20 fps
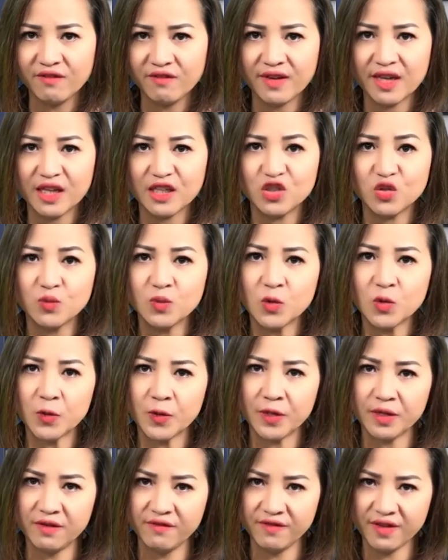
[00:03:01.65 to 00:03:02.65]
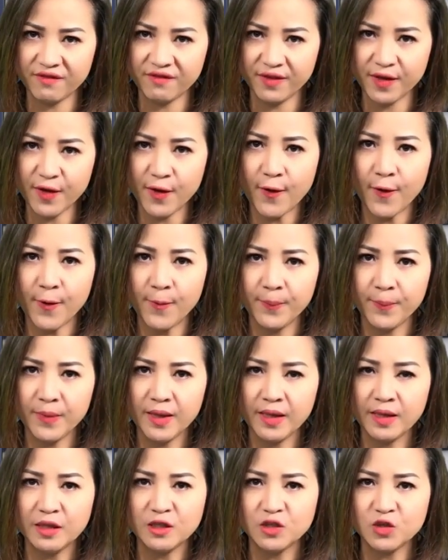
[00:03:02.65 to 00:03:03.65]
và chúng tôi đứng về phía họ.
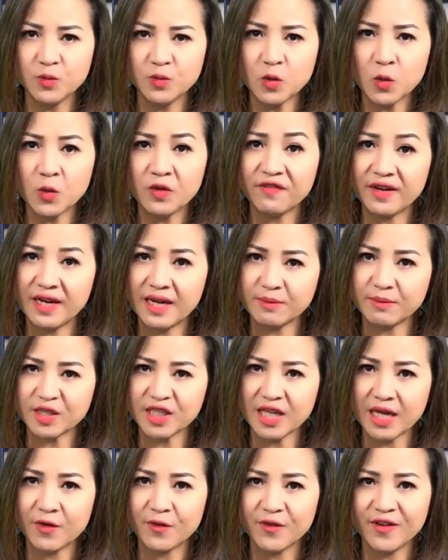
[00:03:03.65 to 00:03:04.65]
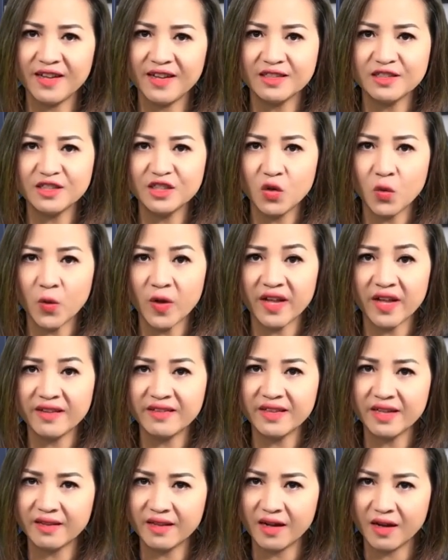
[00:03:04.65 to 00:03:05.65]
Chúng tôi phải làm sao để sức khỏe
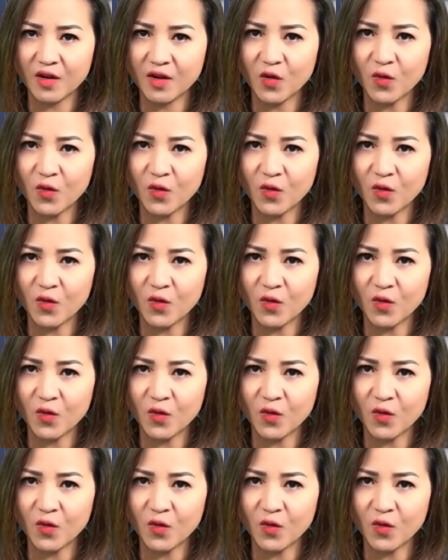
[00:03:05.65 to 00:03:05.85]
tinh thần